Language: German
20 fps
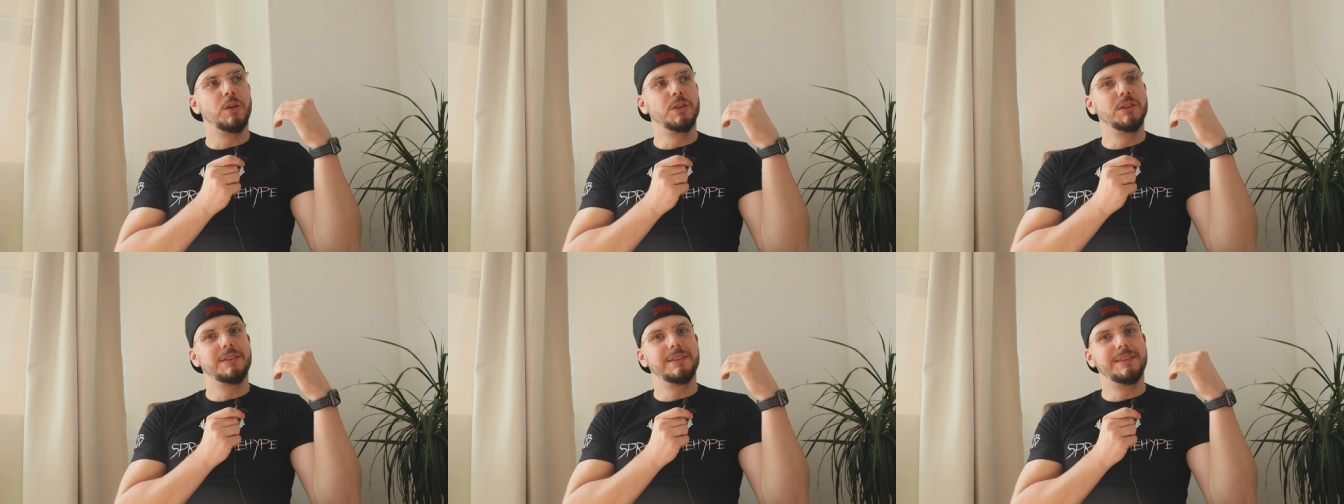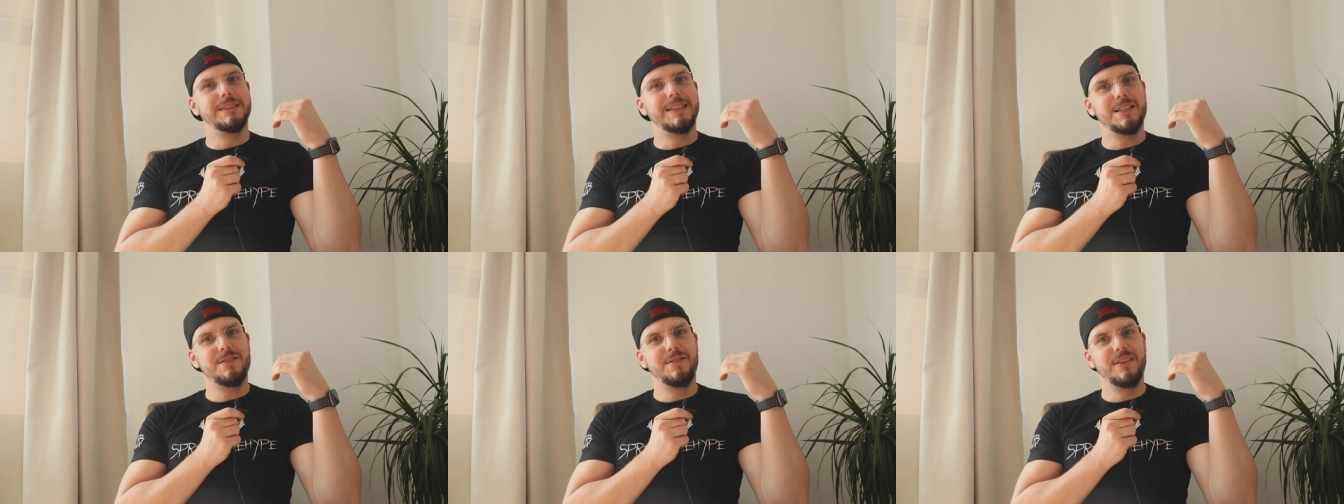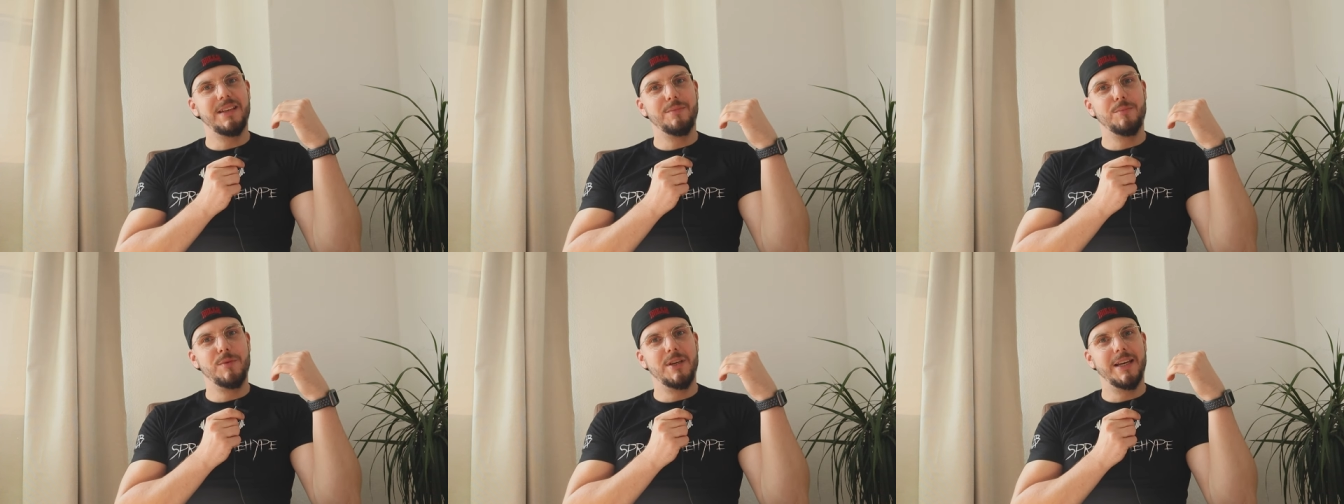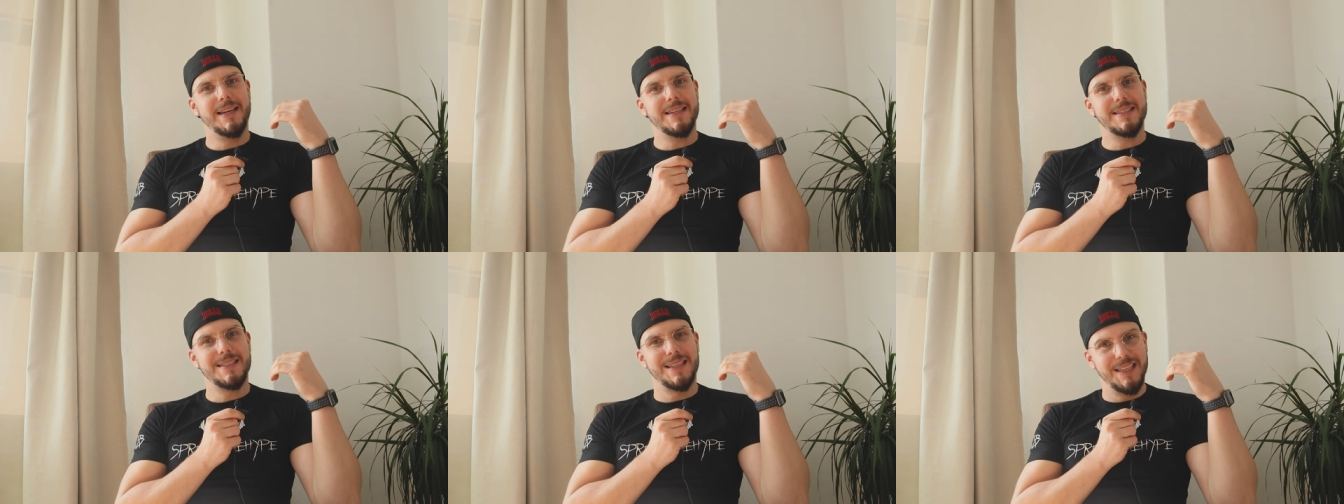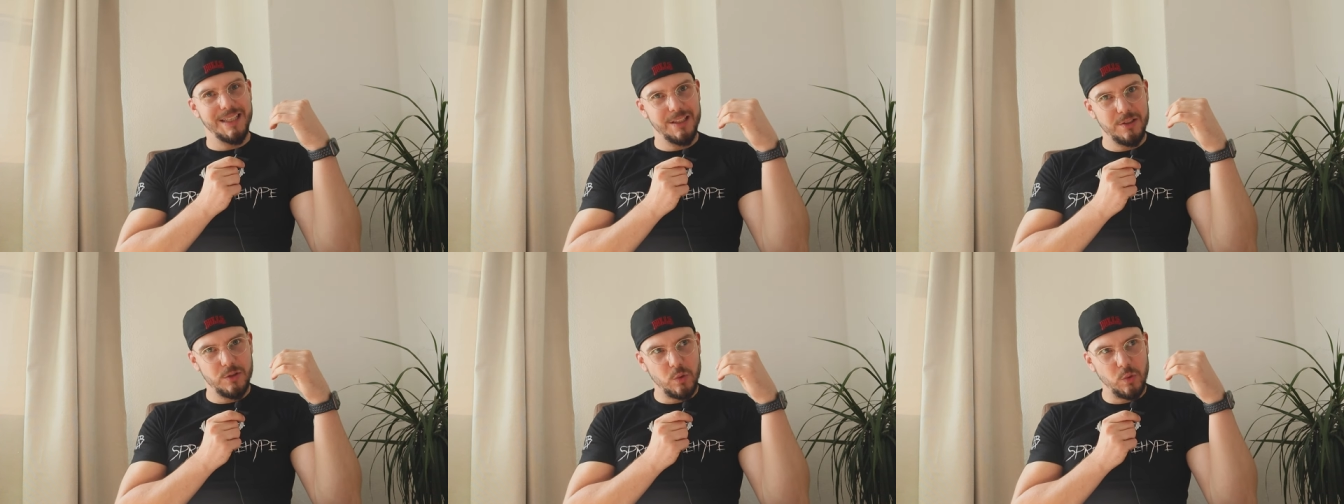und deswegen mir
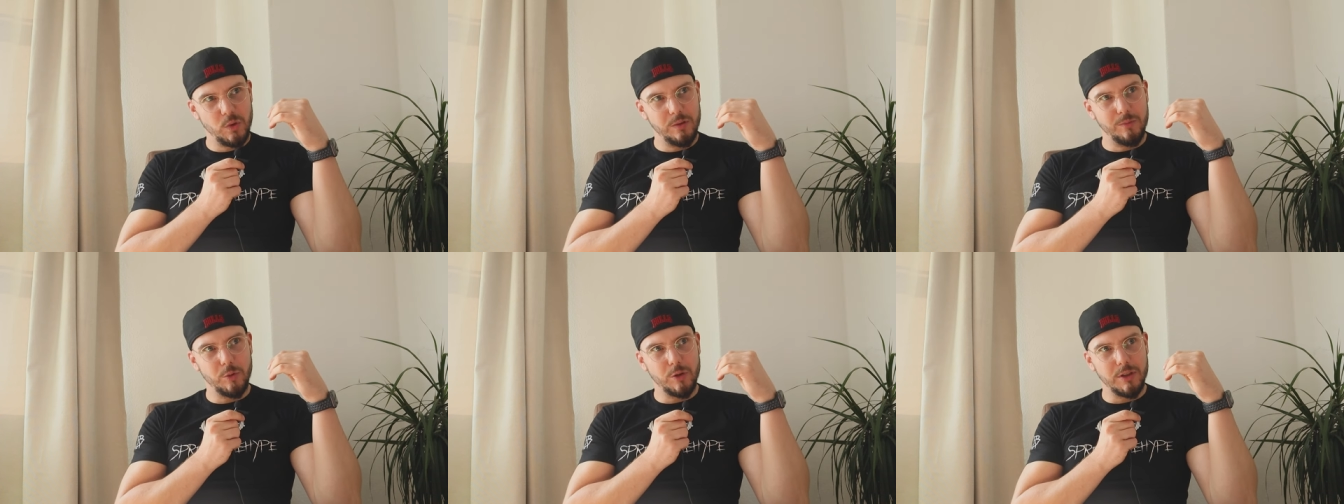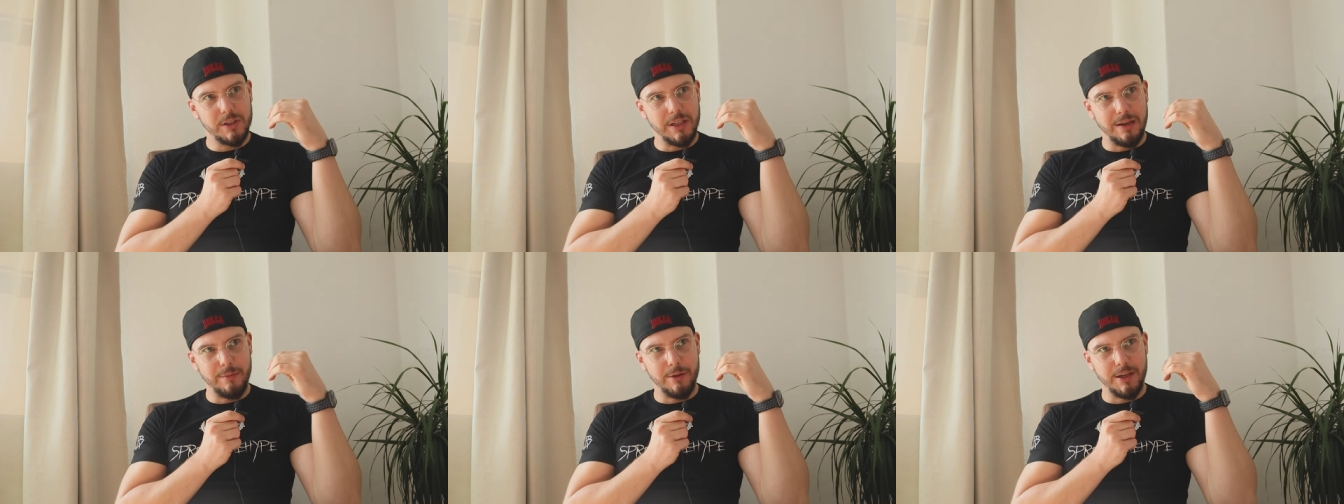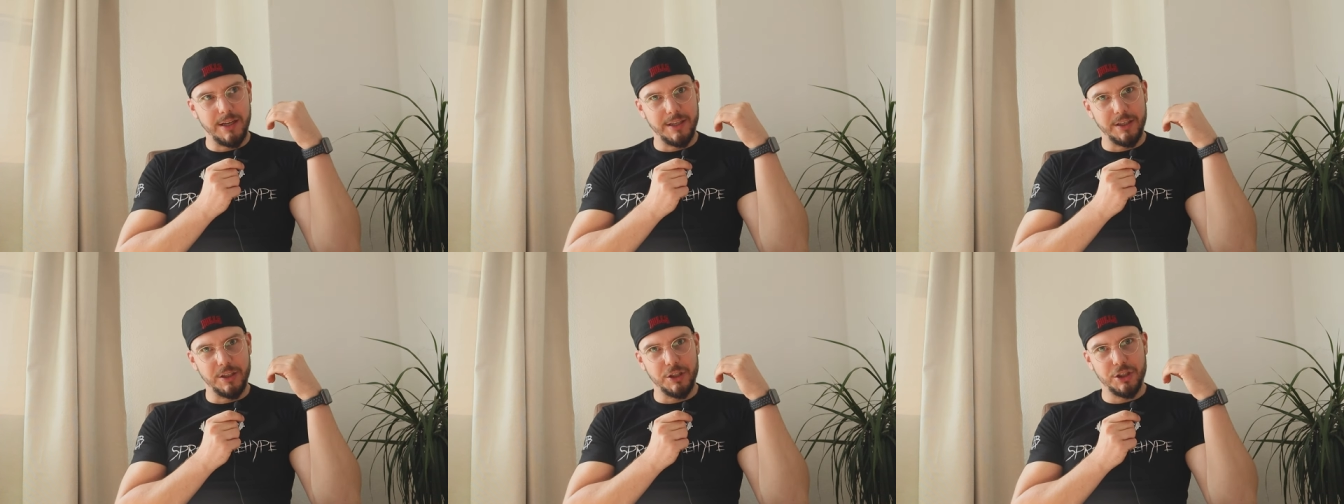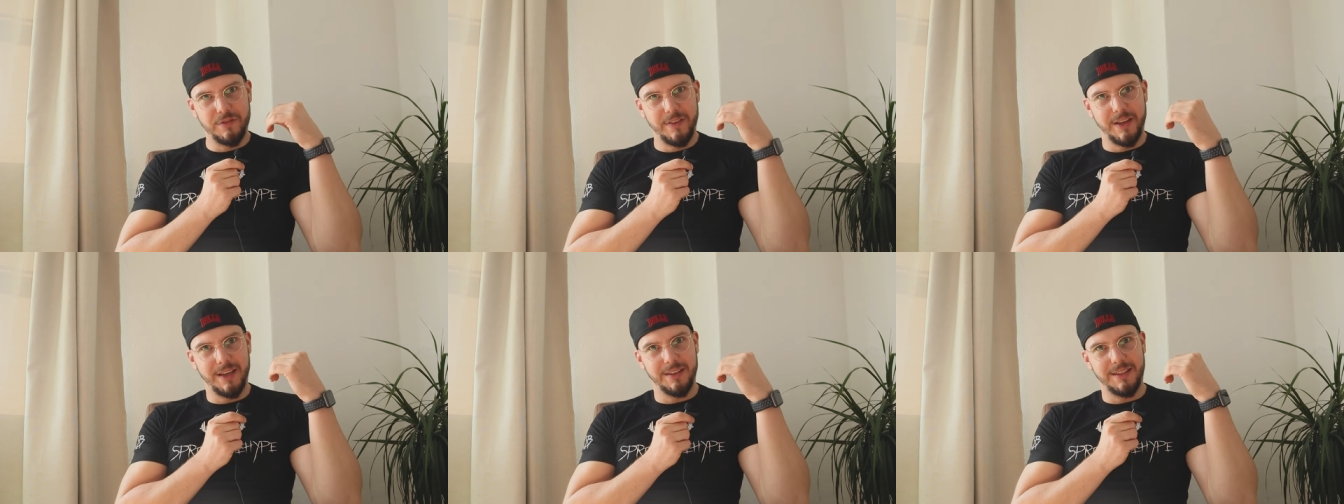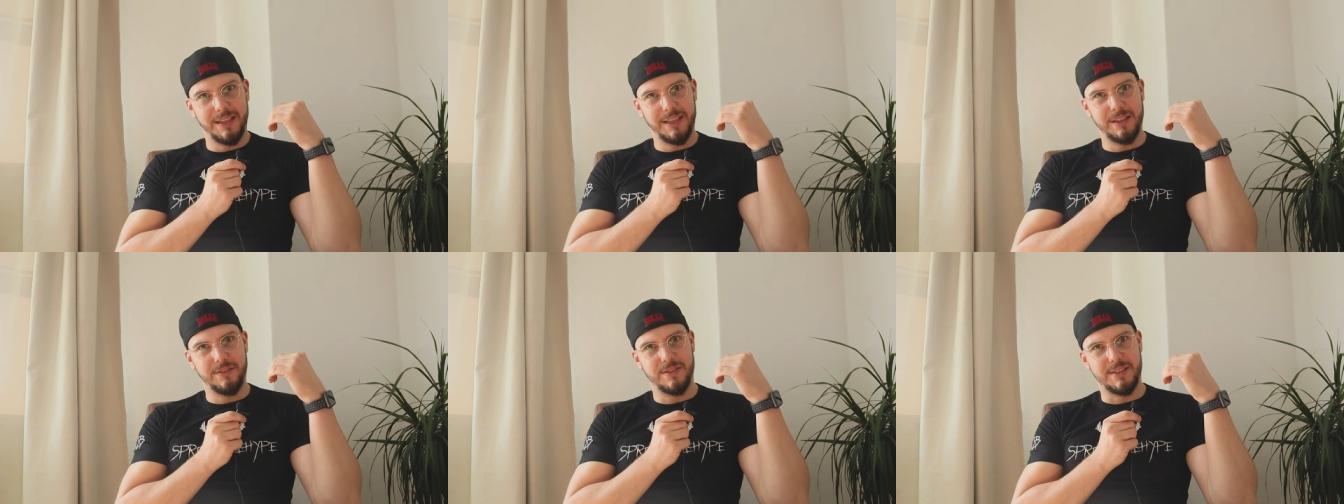gestern nicht zugemutet habe, einen
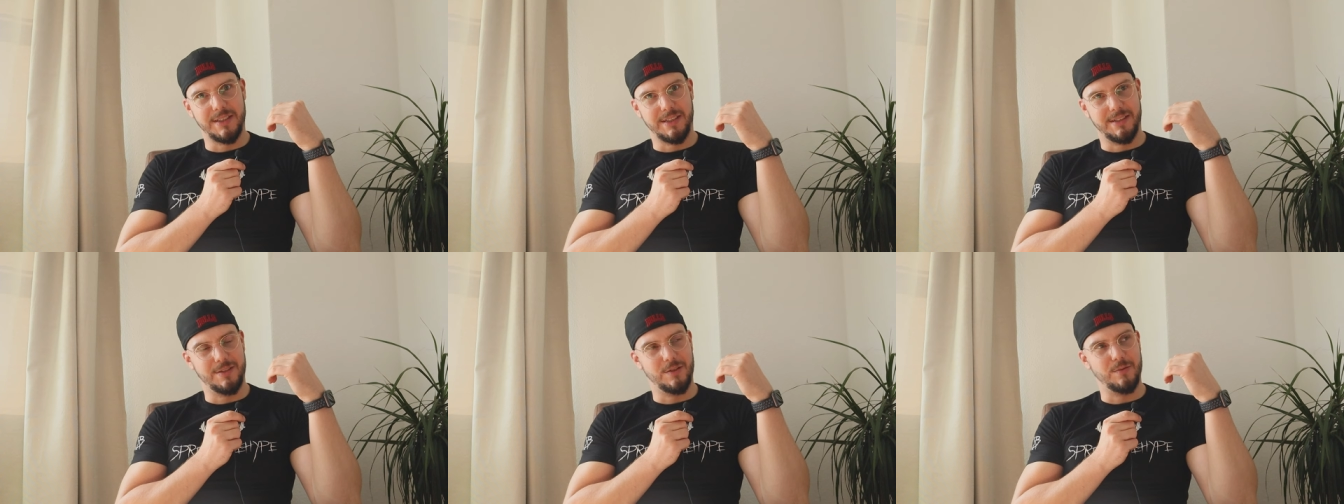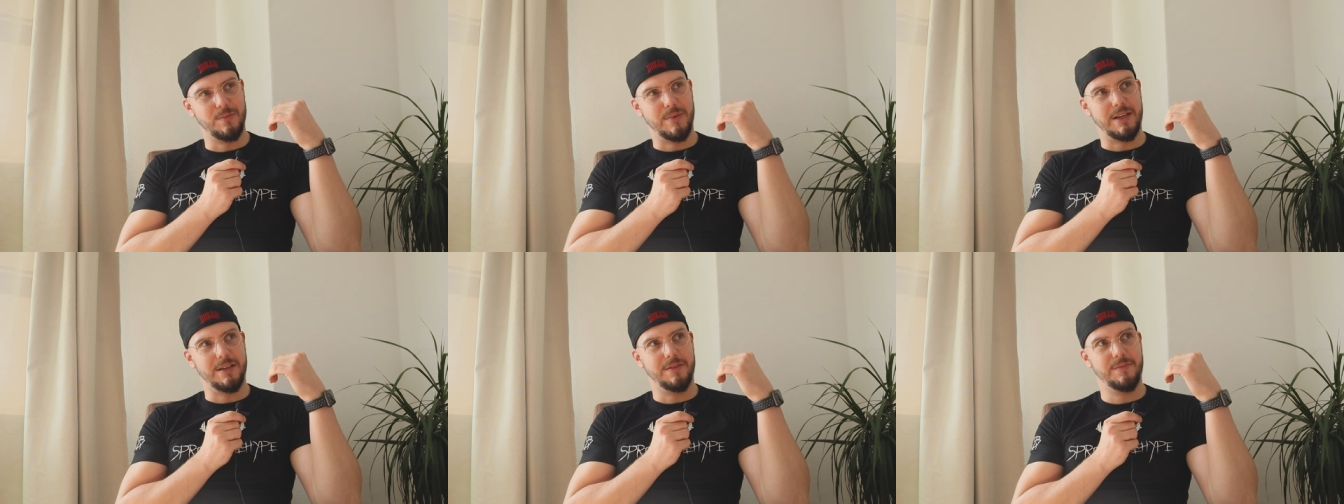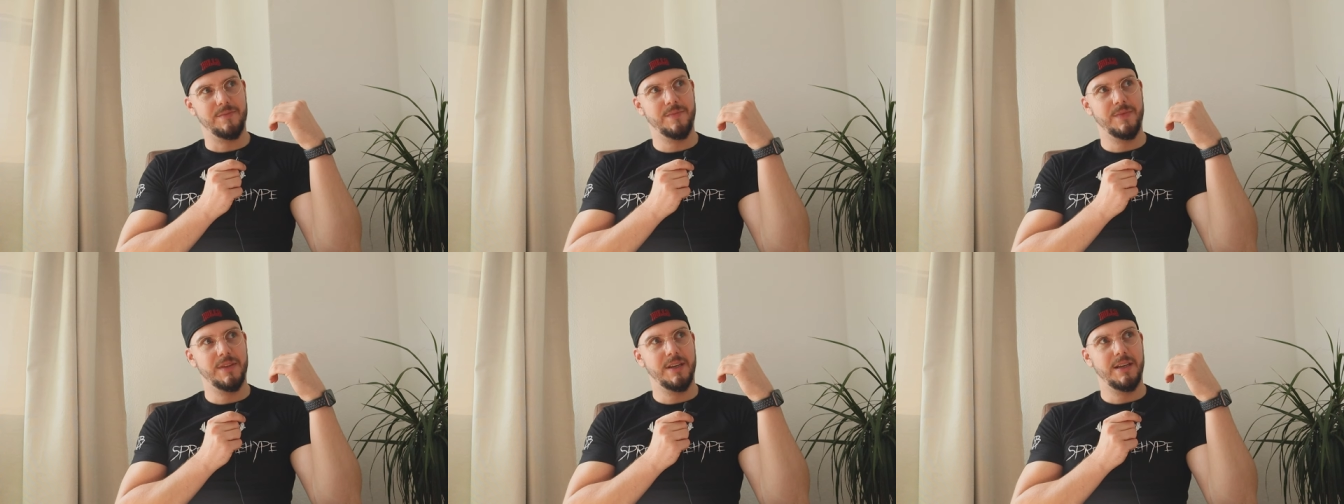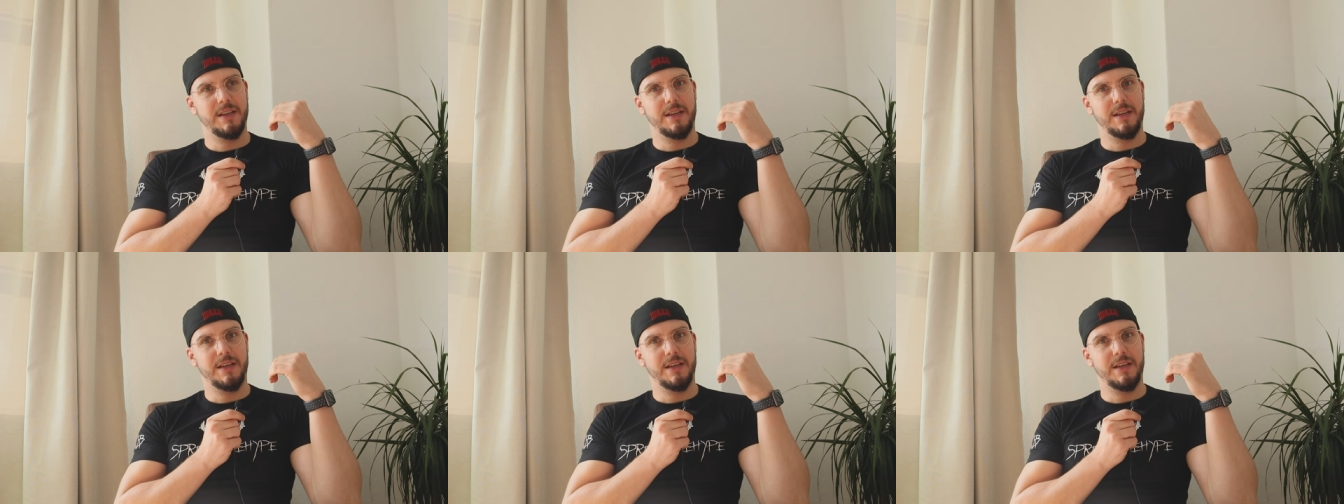schweren Deadlift-Single zu machen.